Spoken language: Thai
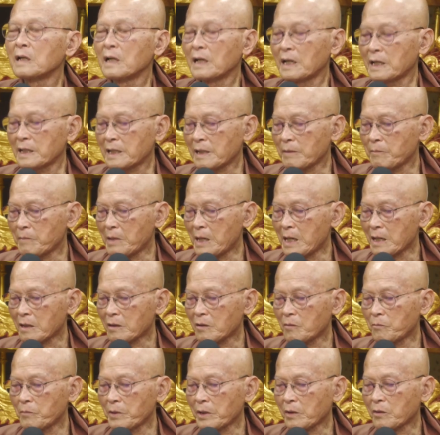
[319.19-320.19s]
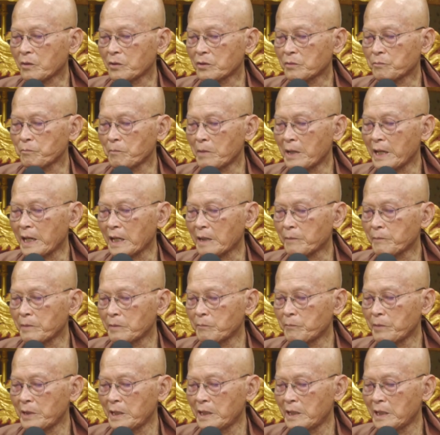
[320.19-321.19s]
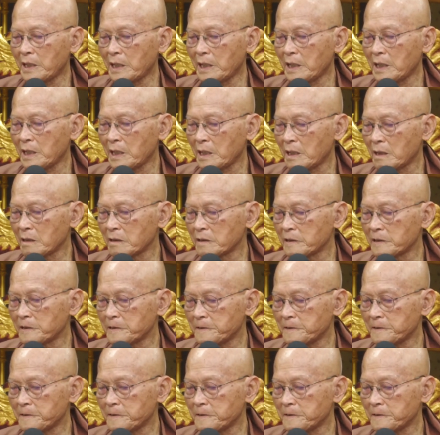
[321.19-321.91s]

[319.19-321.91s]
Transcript: อาตมาก็ไม่ค่อยเบรก มันไม่ดีเลย